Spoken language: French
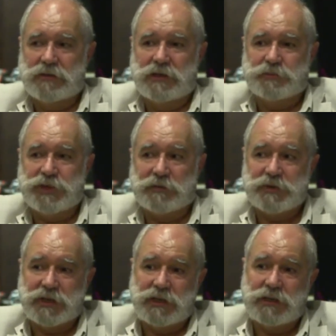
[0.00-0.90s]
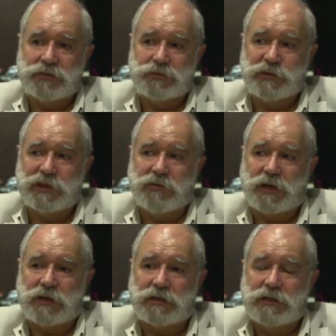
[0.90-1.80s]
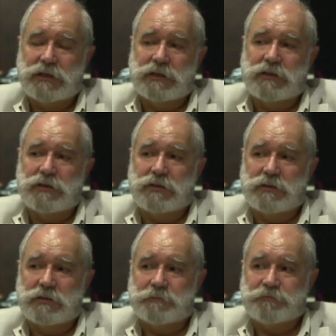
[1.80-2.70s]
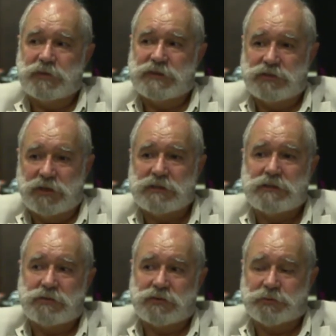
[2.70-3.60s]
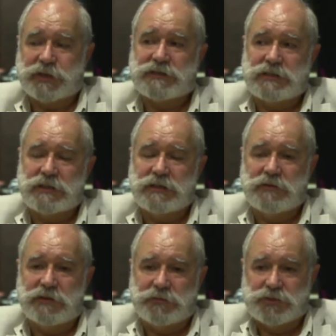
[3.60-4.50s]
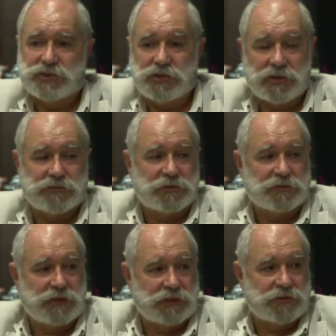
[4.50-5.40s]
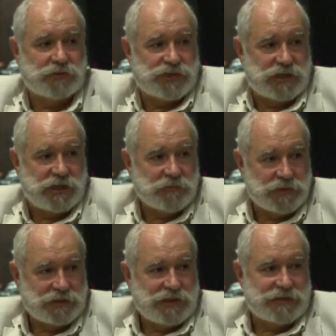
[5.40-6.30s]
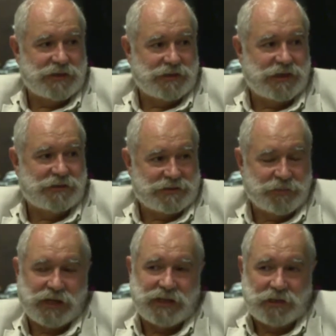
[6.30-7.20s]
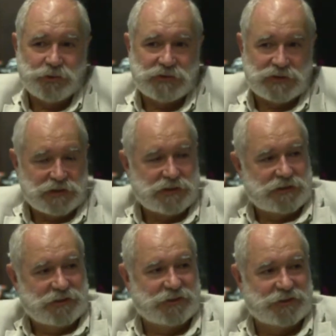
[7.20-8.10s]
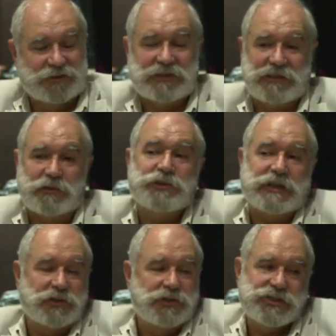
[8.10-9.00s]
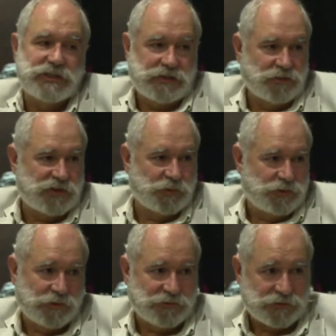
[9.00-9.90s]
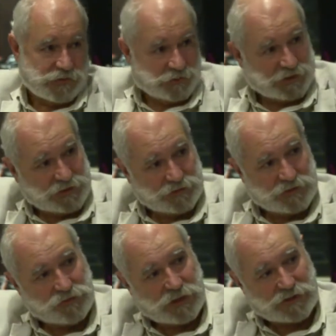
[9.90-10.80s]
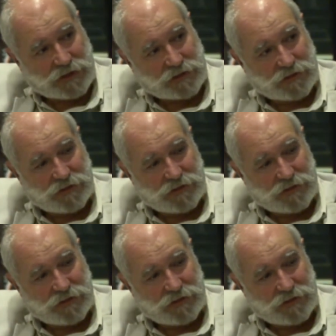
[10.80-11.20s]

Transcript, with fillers: et puis après, en 2003, c'est de là que sont partis les, faucheurs volontaires d'OGM. C'est pareil, la lutte, les, luttes écologiques, grosso modo, en France, sont parties aussi du Larzac.